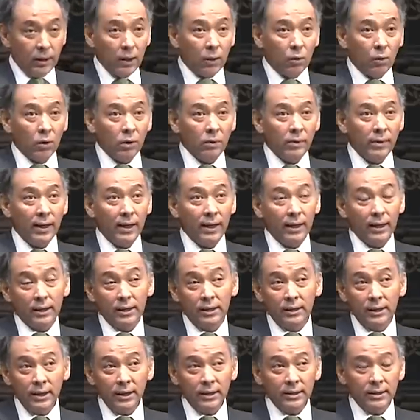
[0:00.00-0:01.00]
でこれは
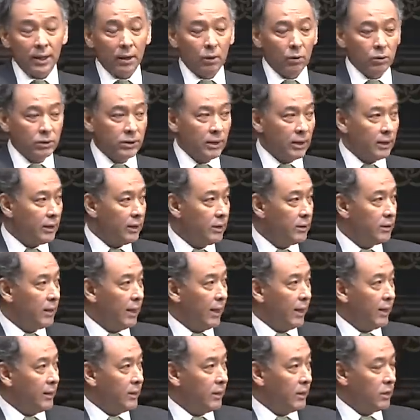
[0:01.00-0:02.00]
紀元前5世紀ぐ
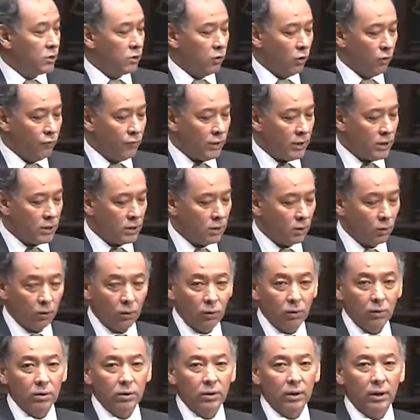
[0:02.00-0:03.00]
らいに
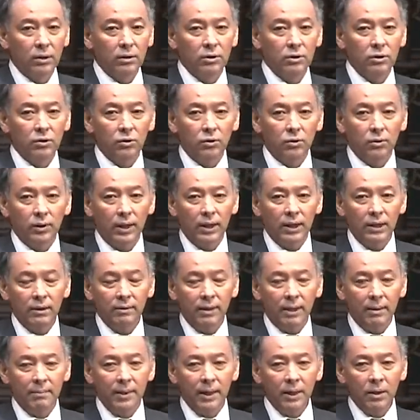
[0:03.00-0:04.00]
ソフィストっていう人ある
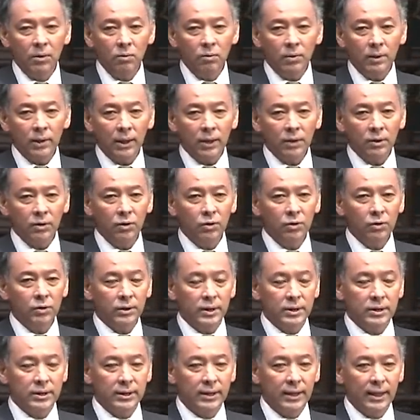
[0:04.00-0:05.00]
いは弁論家という人
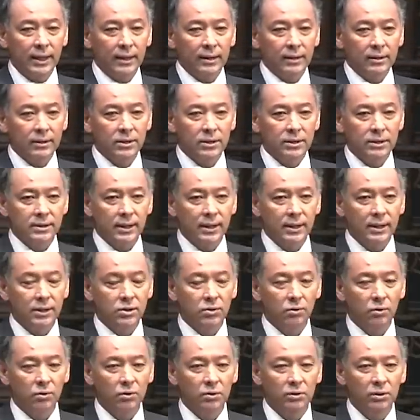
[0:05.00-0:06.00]
たちが実際に
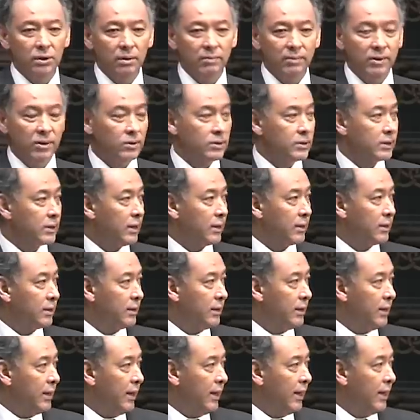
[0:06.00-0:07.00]
そういう名前を使っ
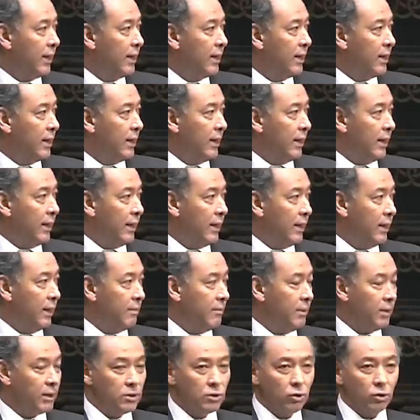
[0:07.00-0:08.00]
て、
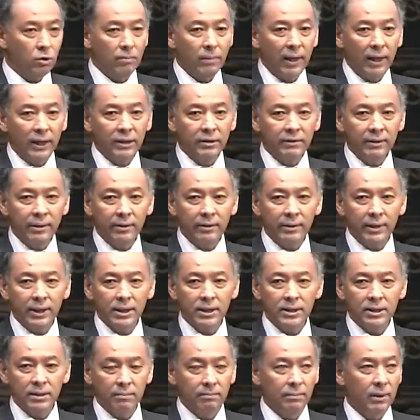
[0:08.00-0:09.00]
えー、まあ、ちょっとマニュアル
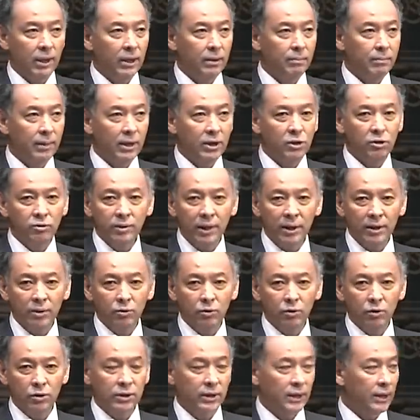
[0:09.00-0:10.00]
化し
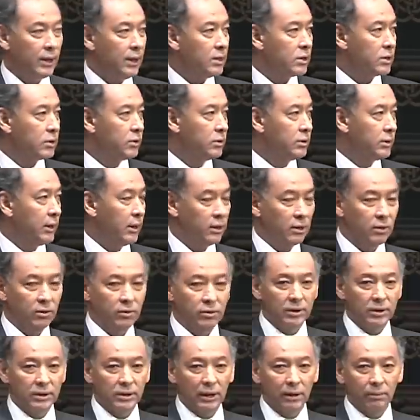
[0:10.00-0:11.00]
マニュアルとしてね作ったっ
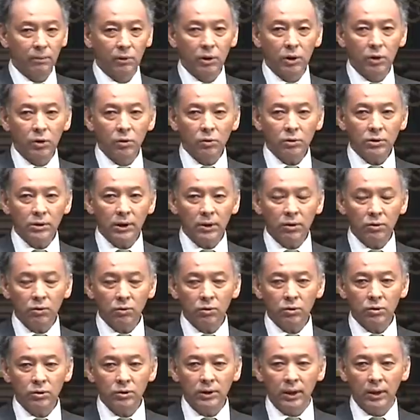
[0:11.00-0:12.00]
うんですけども人を説
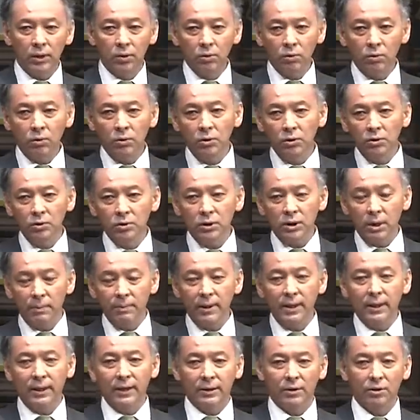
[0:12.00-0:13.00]
得するにはどういう
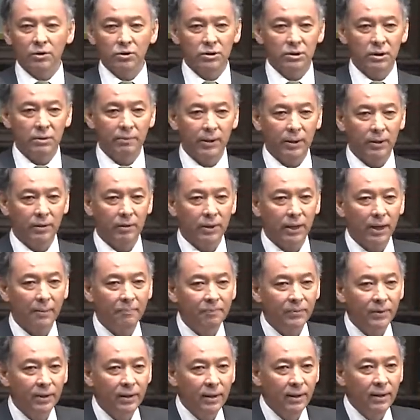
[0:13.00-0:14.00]
喋り方をすればいいのか。
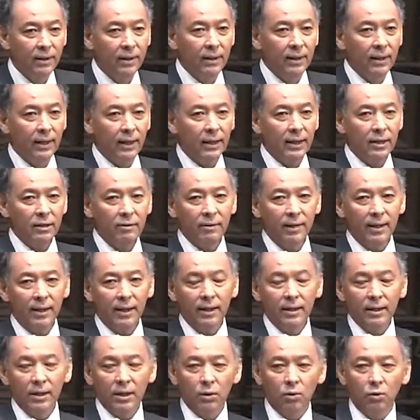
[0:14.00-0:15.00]
あるい
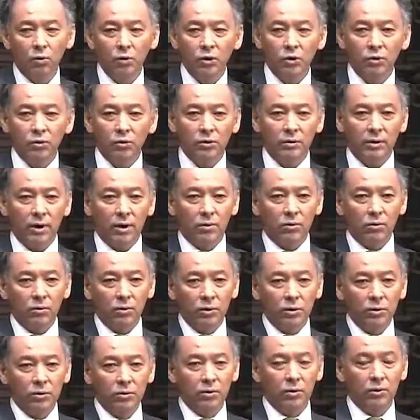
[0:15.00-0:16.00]
はこういう人には
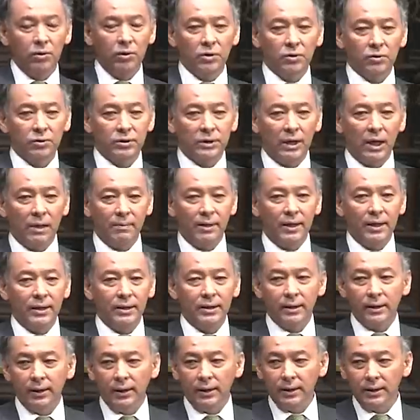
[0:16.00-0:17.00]
こういう論理を使えばいい
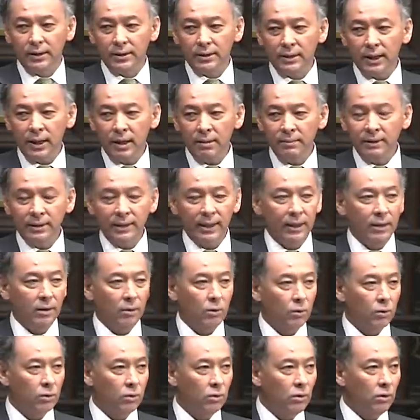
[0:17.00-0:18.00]
んじゃないですかみたい
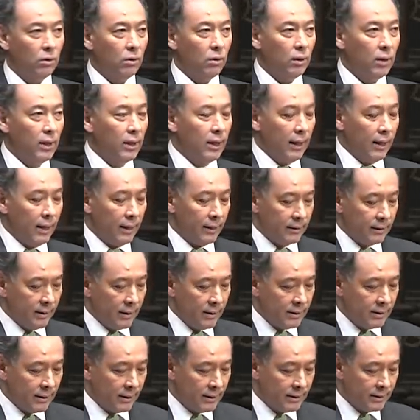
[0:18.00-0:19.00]
なことを発
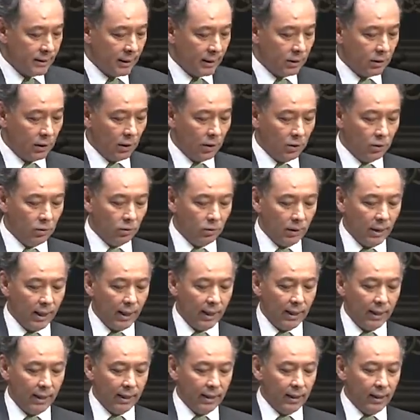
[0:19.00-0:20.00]
展させたっていうの
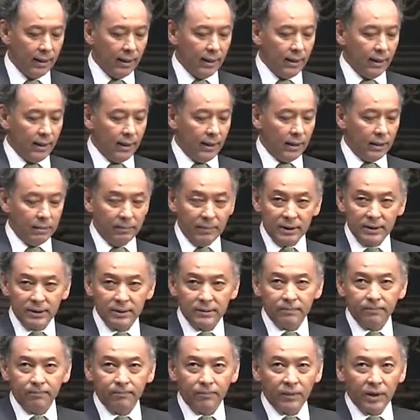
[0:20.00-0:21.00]
がありま
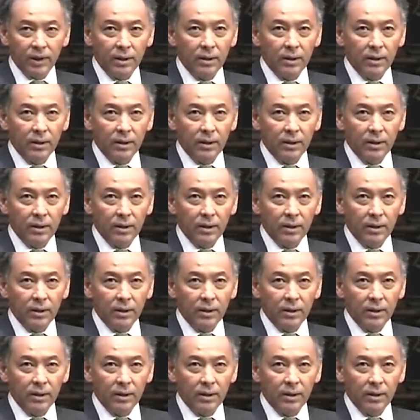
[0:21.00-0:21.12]
す。